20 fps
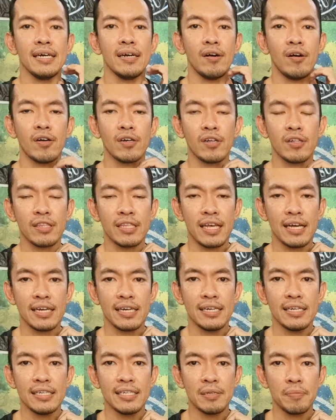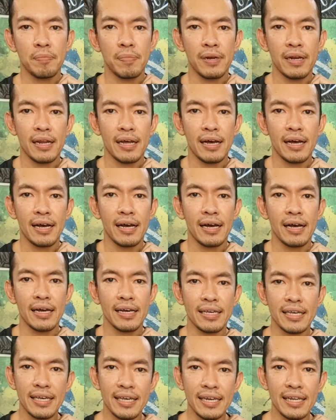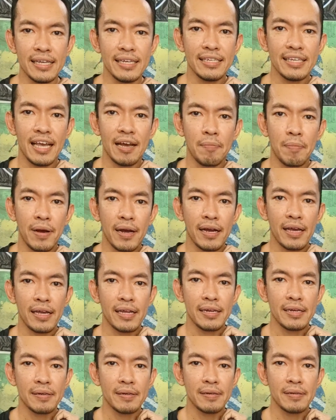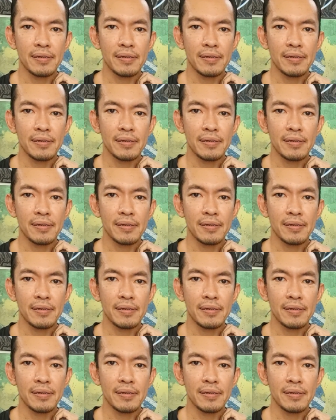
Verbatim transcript: otot yang di sebelah kiri saya pakai